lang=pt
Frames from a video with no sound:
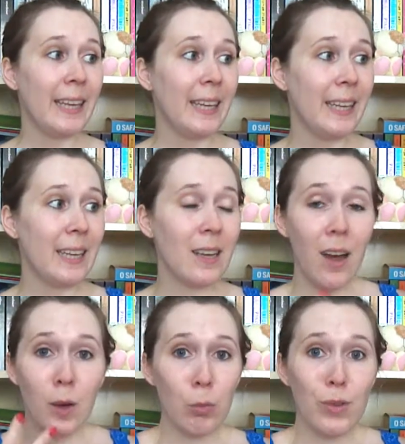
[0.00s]
E
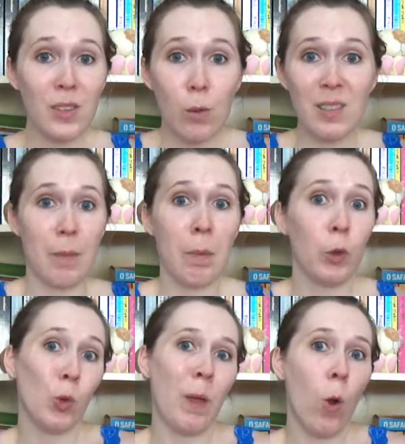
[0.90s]
ambos não sabem
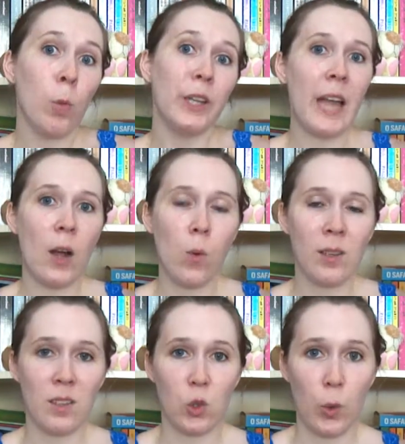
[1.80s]
muito bem como lidar com
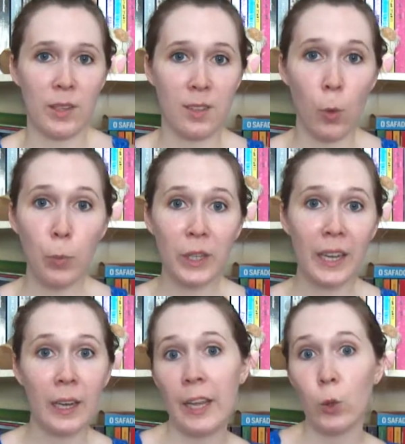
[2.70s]
essa situação,
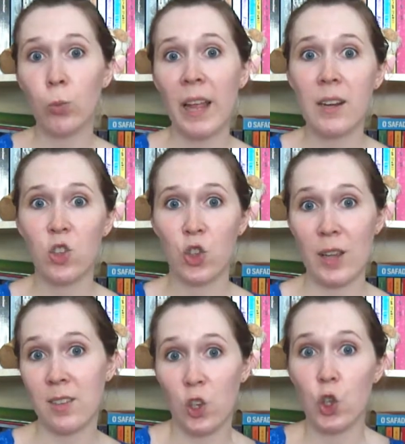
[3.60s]
porque nenhum deles já
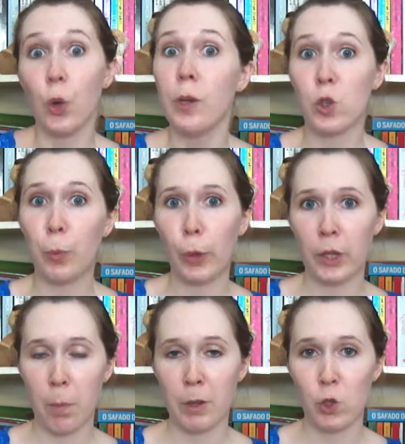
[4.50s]
sentiu isso por
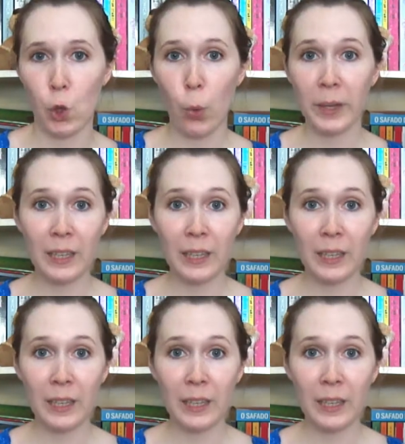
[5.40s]
outra pessoa,